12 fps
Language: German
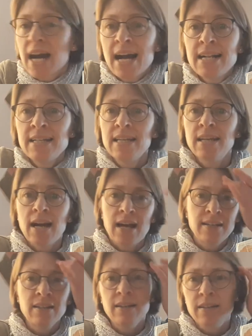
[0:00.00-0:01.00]
all den
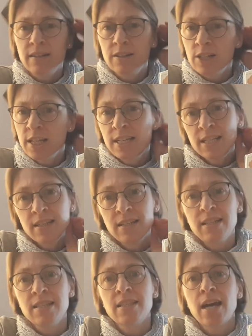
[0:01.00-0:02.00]
anderen Geschichten,
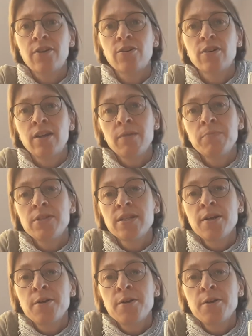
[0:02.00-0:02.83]
die es da noch gibt?